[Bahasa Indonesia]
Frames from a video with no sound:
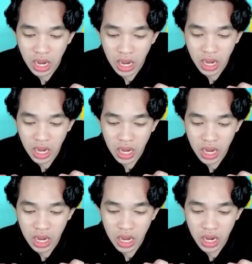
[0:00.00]

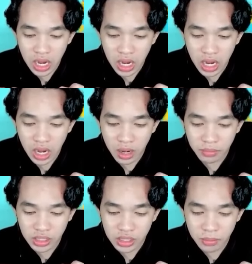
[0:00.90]
um,